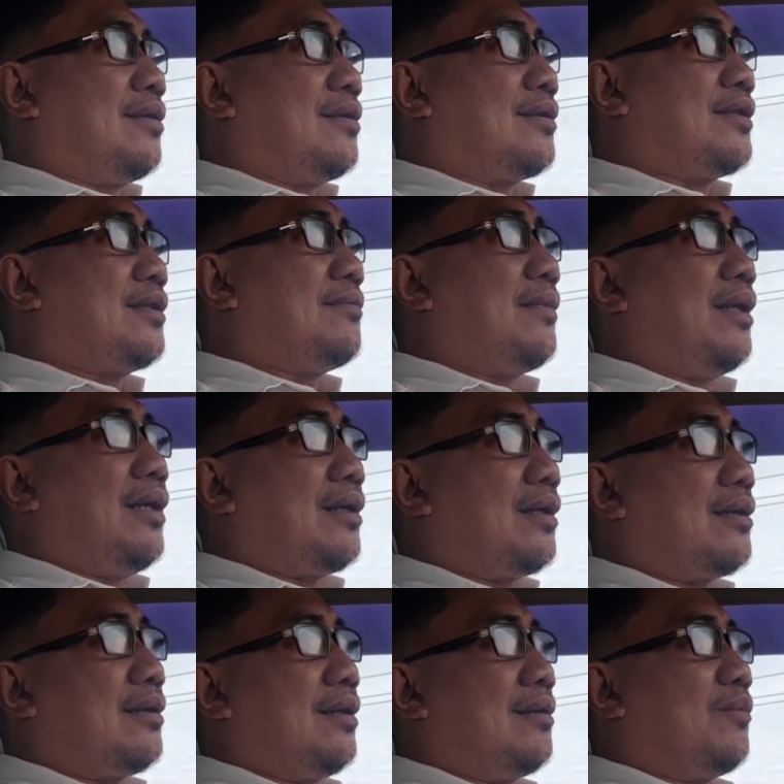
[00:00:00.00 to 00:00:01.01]

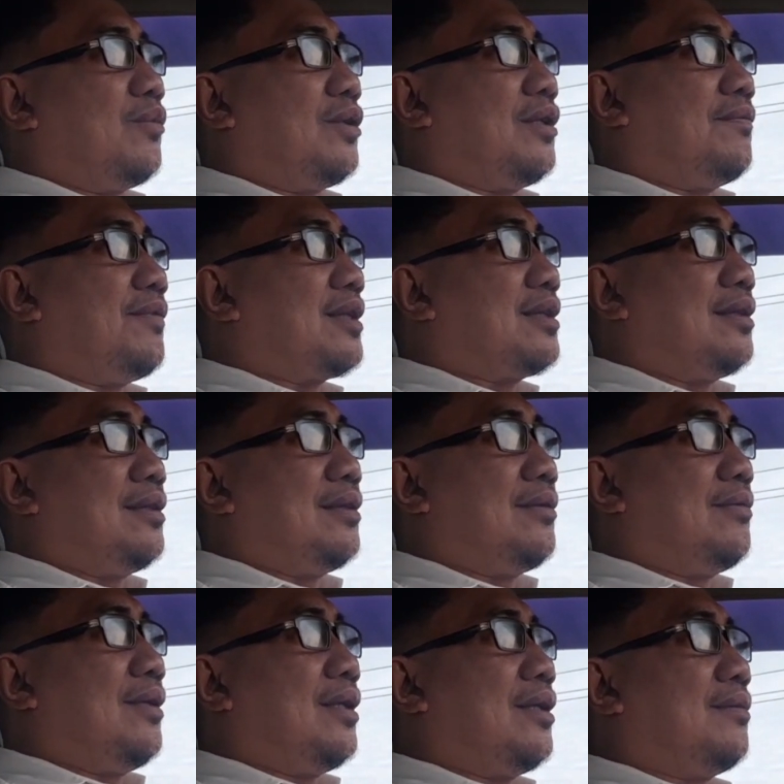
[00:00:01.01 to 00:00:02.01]
semangat dan motivasi
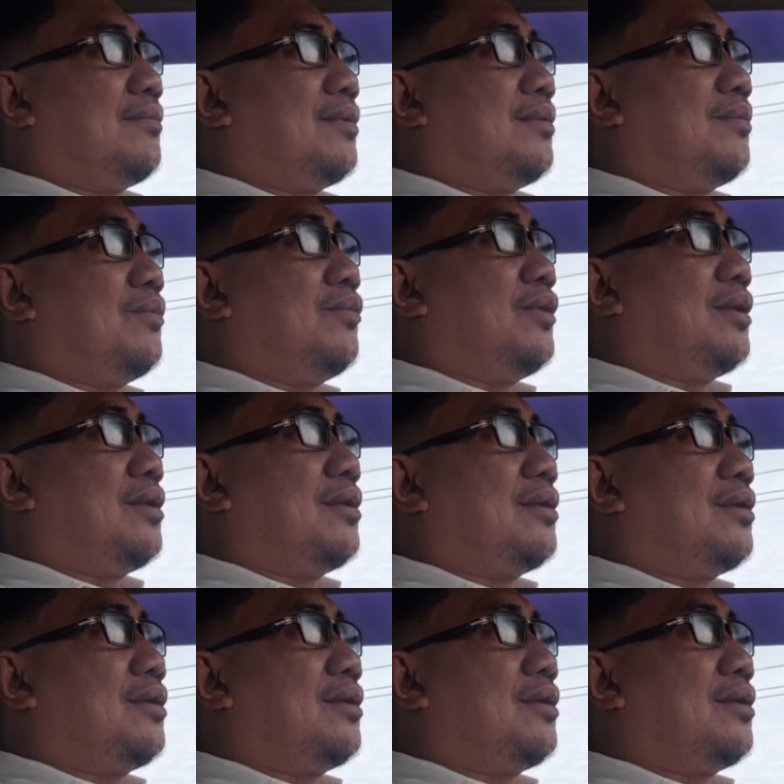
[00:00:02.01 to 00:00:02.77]
itulah yang membuat